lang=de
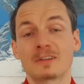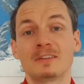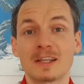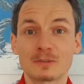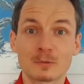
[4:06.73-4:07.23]
dann
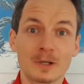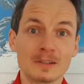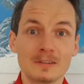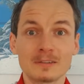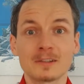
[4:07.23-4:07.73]
denkst du an
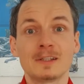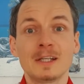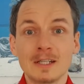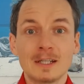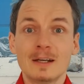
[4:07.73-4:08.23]
diese
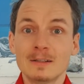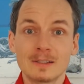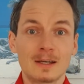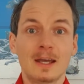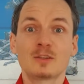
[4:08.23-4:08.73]

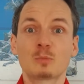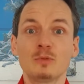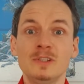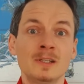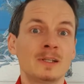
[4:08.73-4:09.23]
ja,
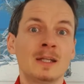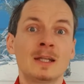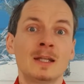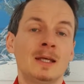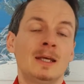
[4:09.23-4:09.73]

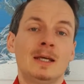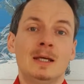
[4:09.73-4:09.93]
explodierenden